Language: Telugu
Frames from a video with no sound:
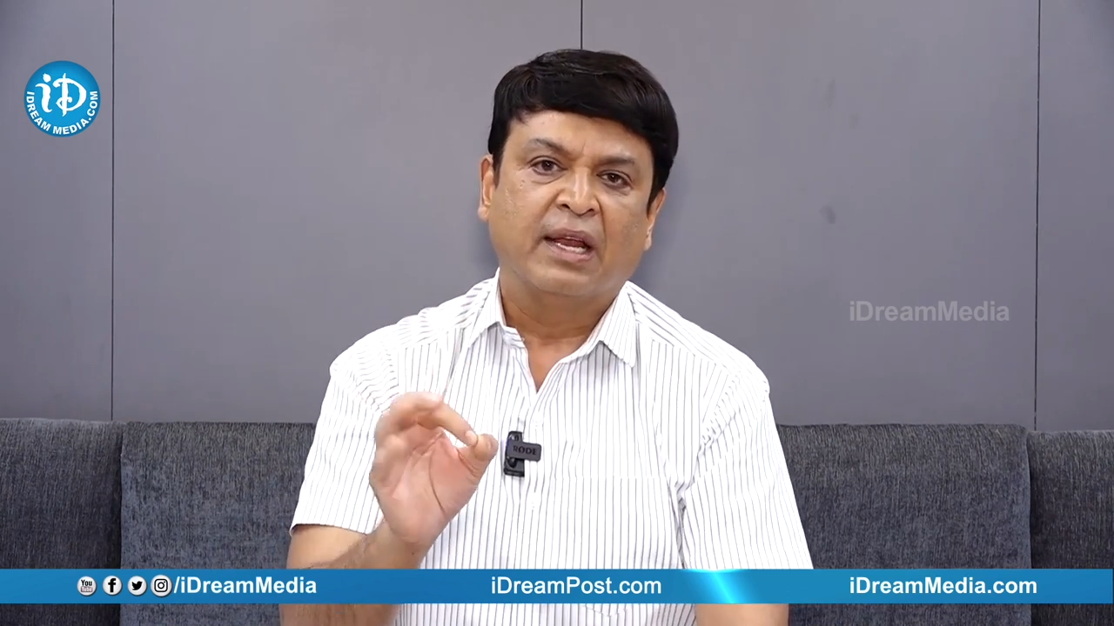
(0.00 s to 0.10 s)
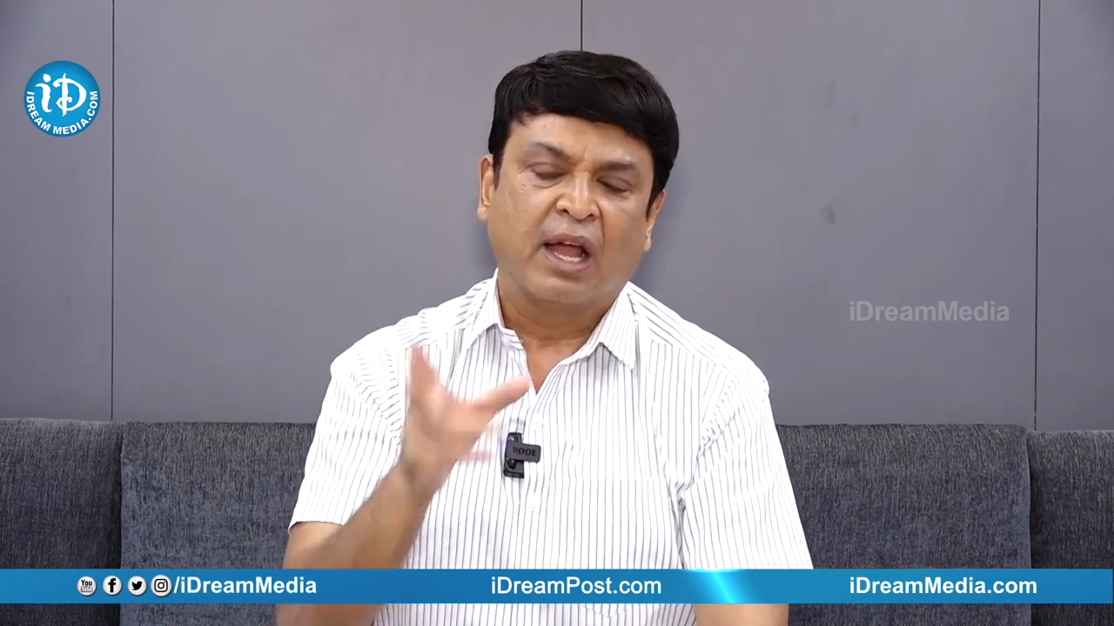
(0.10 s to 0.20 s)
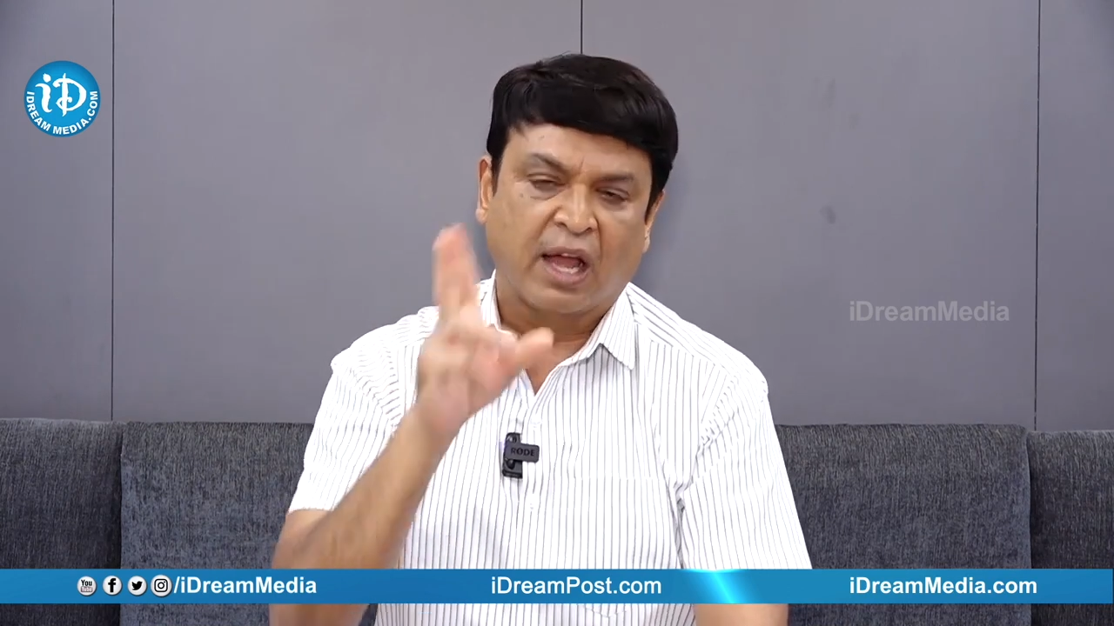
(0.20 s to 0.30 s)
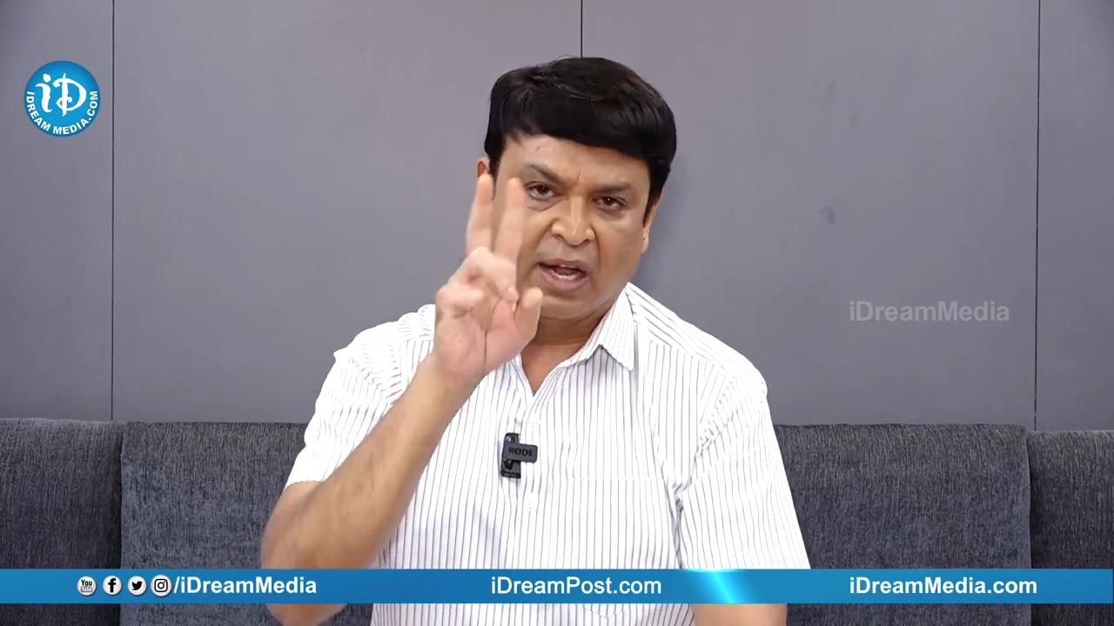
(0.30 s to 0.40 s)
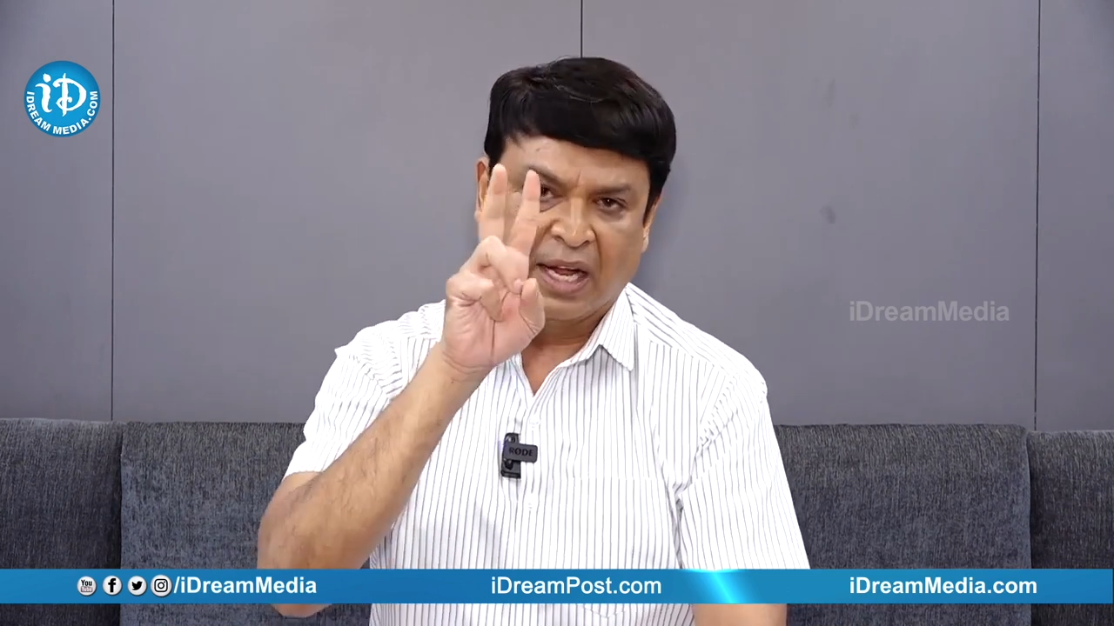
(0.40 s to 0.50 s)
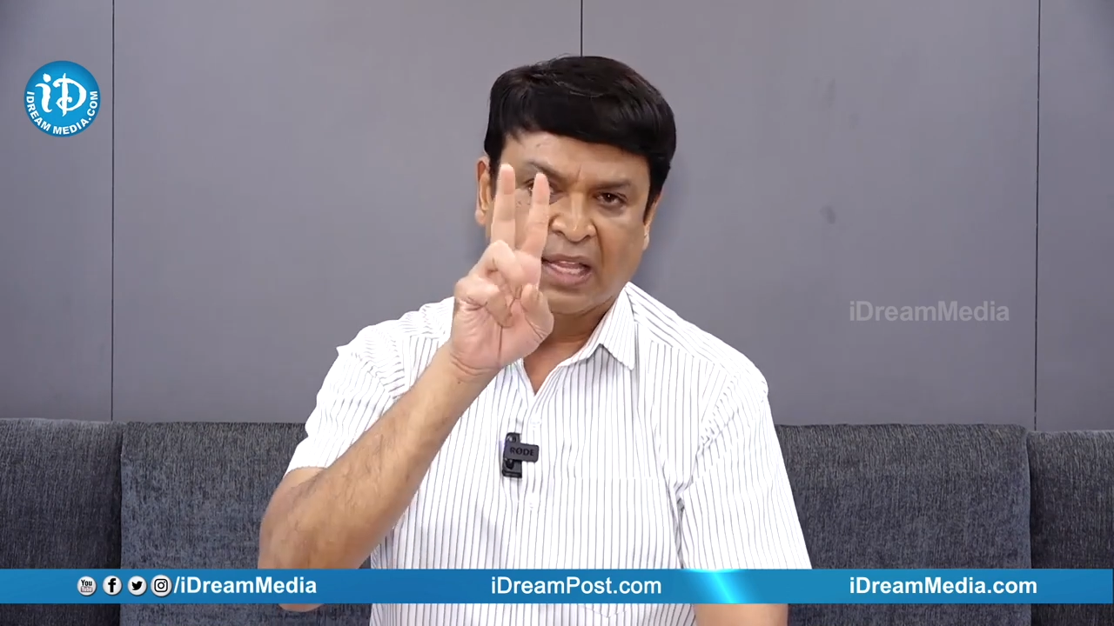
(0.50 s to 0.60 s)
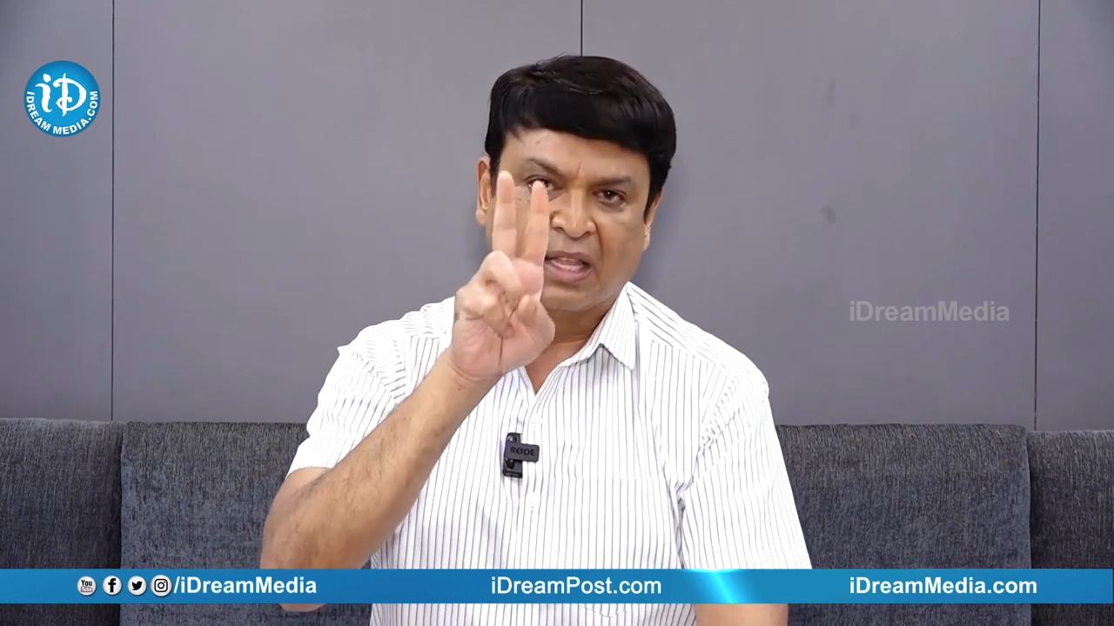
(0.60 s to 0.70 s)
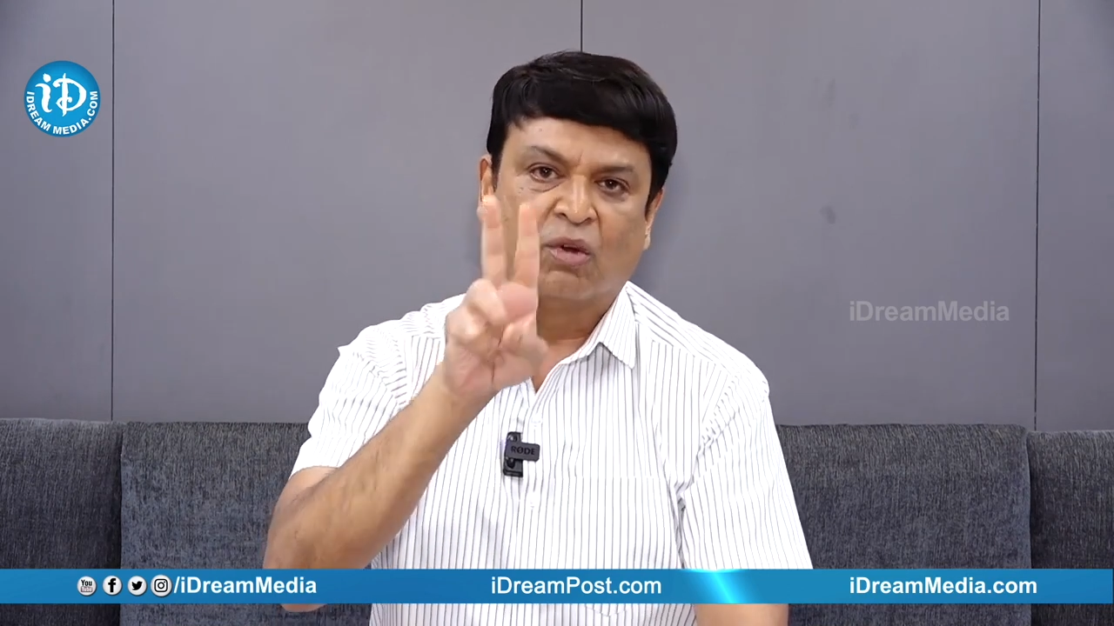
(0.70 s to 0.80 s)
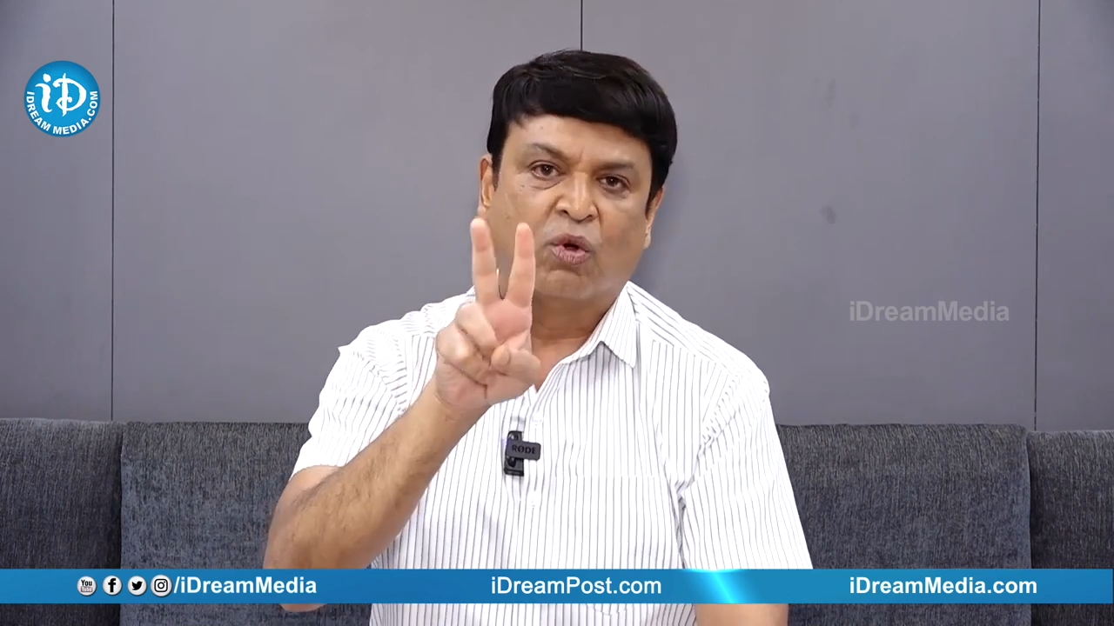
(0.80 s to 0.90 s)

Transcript: నాకు ఆల్రెడీ ఇద్దరు